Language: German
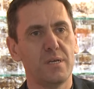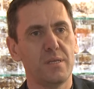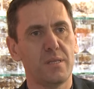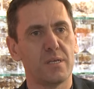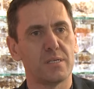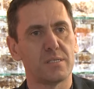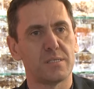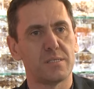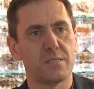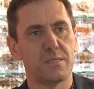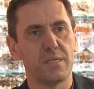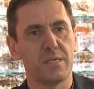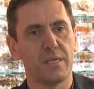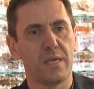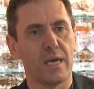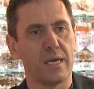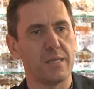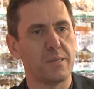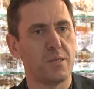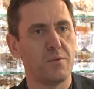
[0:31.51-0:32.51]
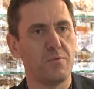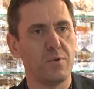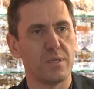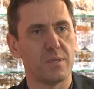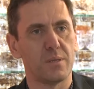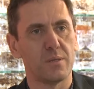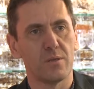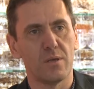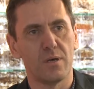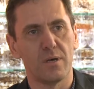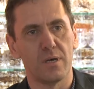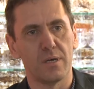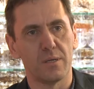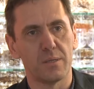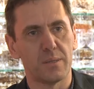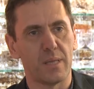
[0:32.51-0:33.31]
dass die Geräte wie äh,